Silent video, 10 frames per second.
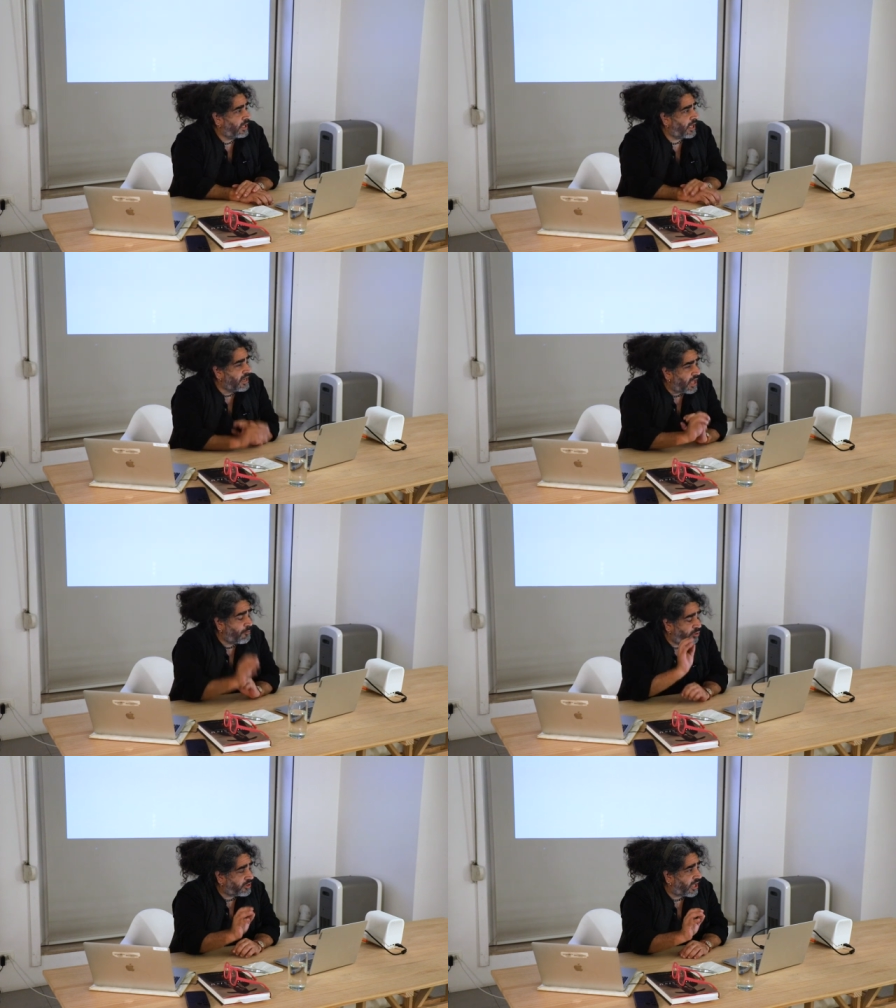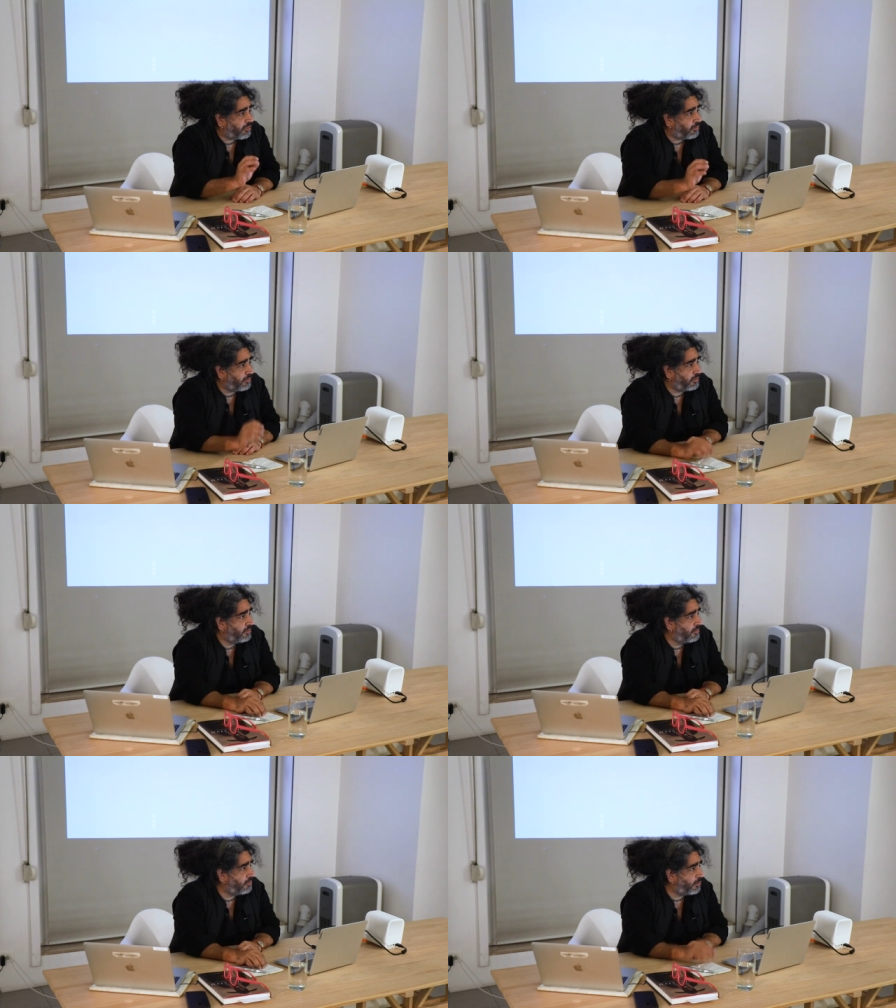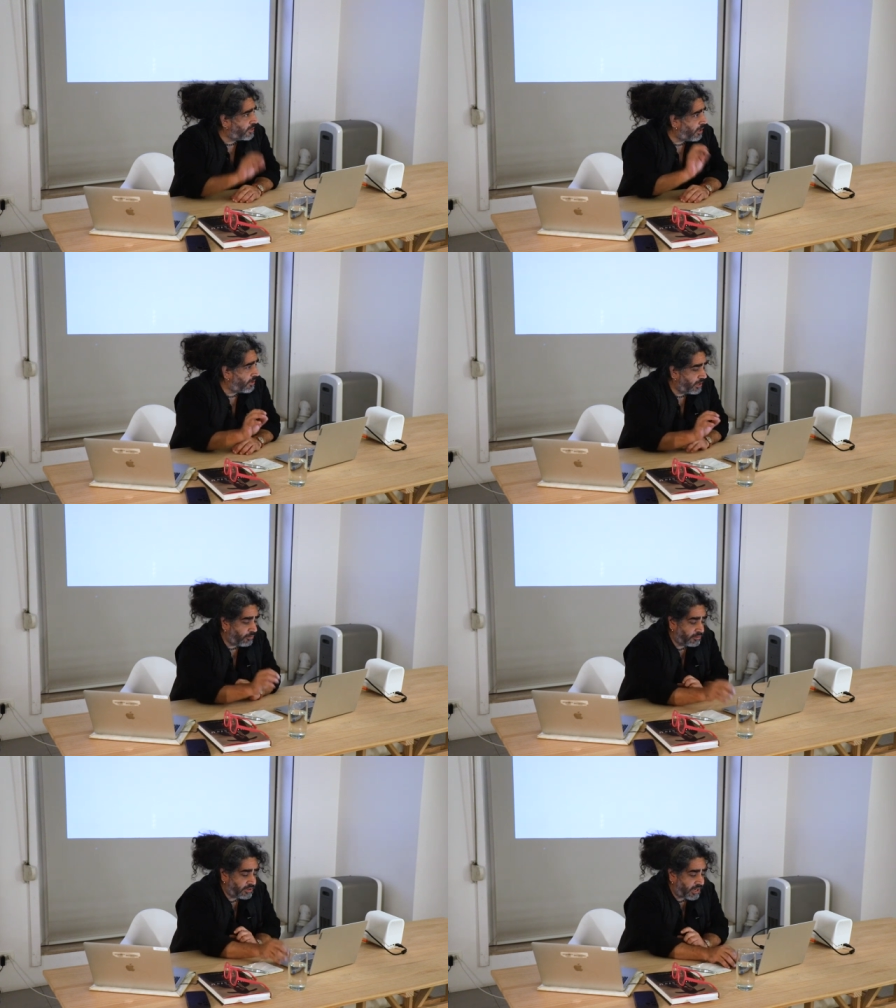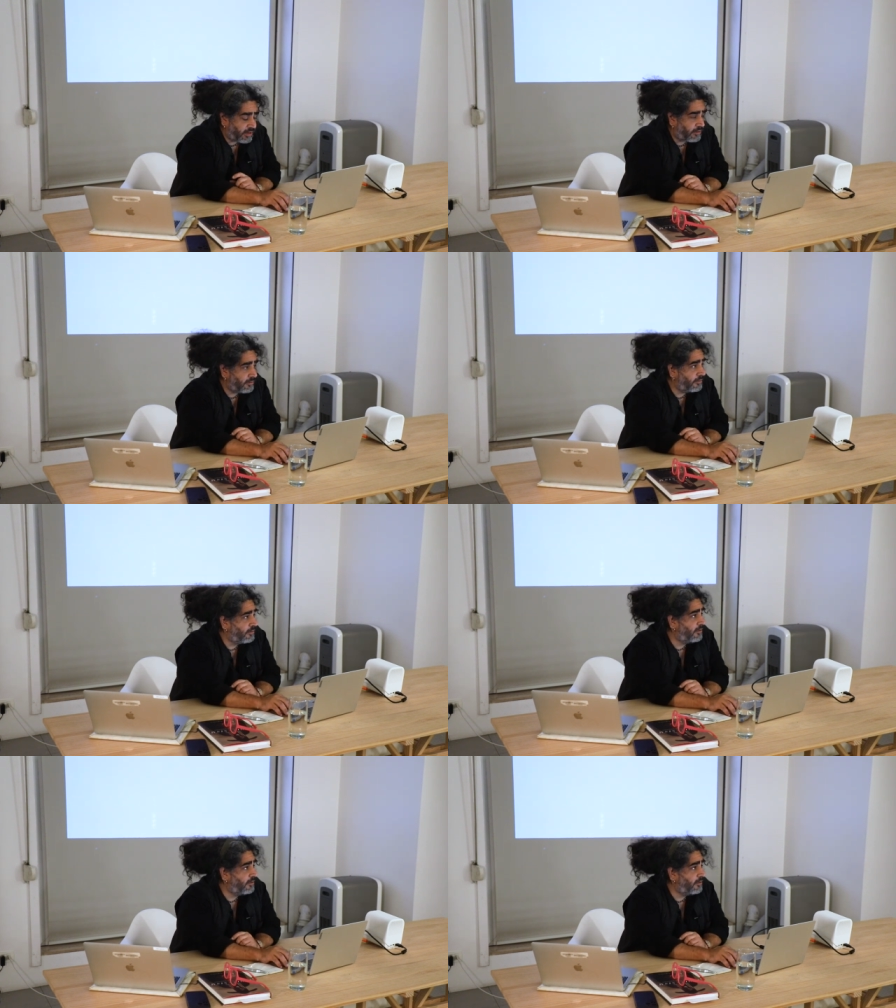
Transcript: En ambos casos, ustedes van a encontrar